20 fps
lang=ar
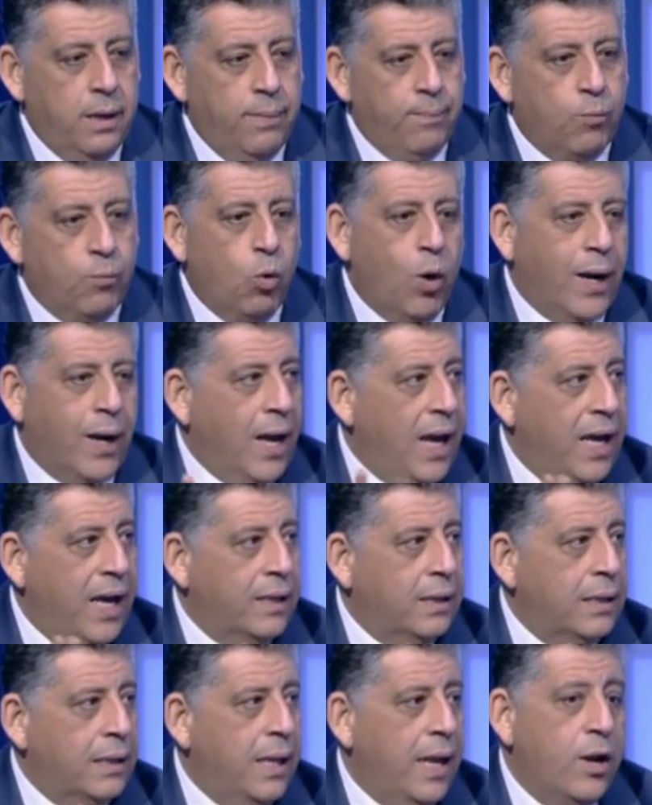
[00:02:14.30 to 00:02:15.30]
مواجهات
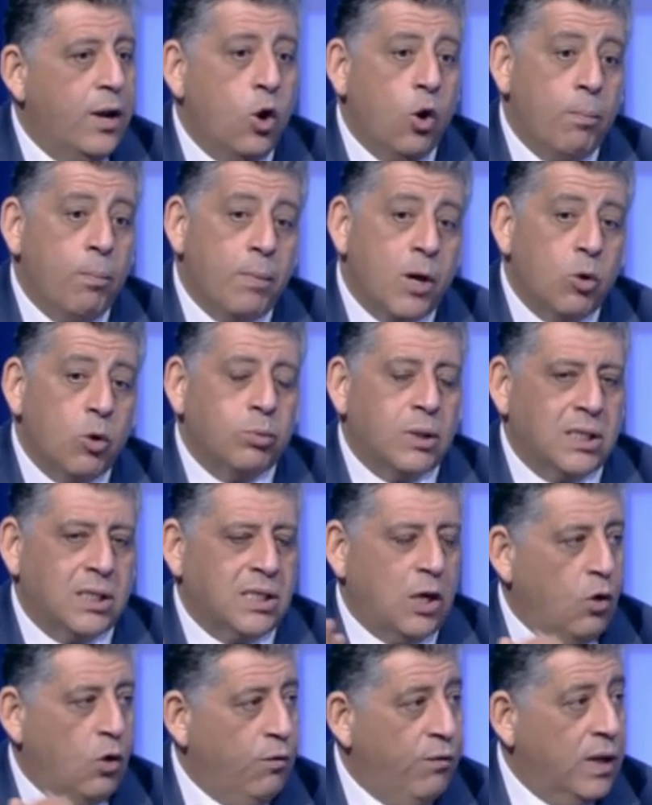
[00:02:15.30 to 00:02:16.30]
لانهم ليهم
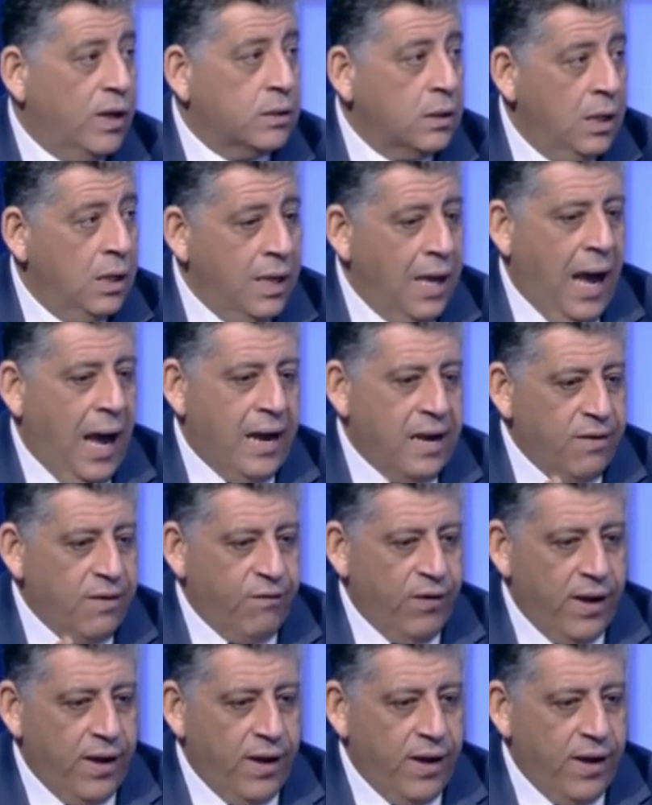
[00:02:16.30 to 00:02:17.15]
تصرفات عنيفه